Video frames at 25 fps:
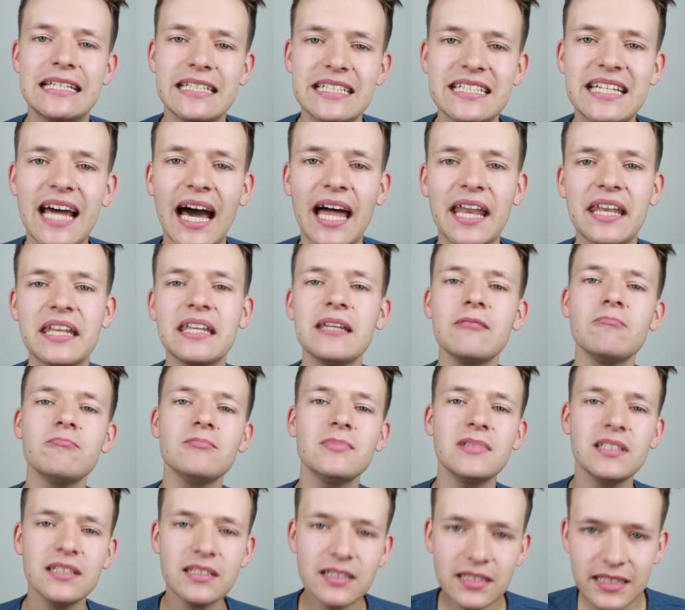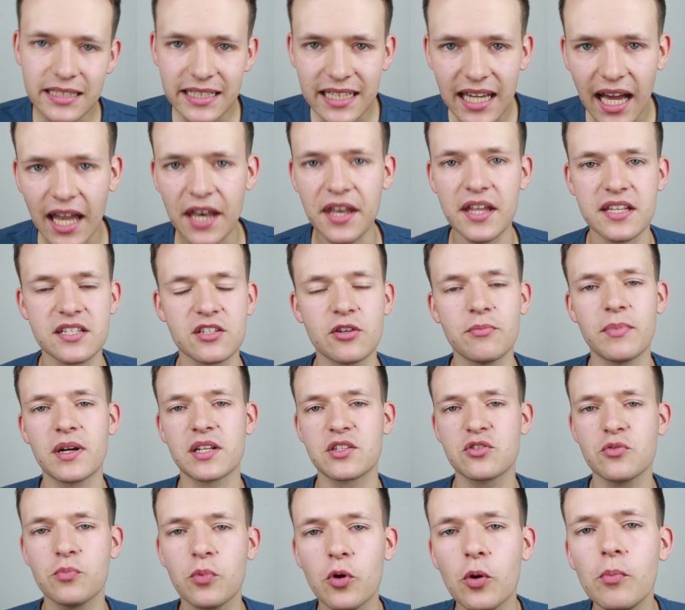dann äh, kann das auch
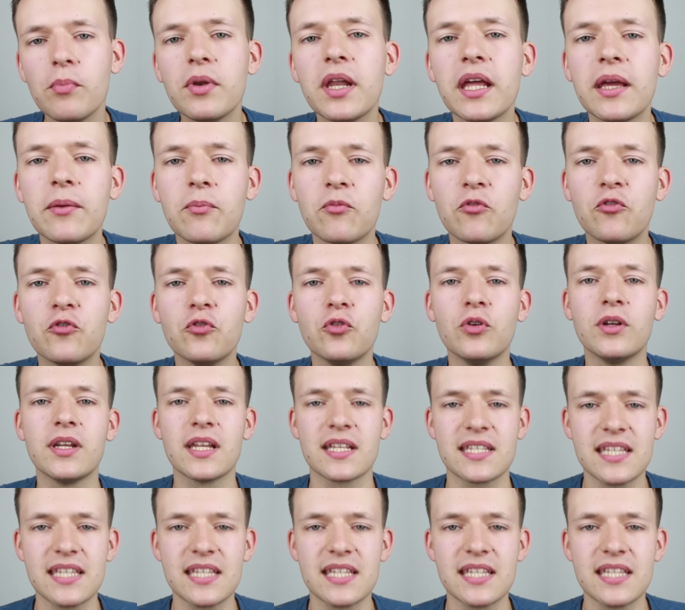mal zu Problemen führen.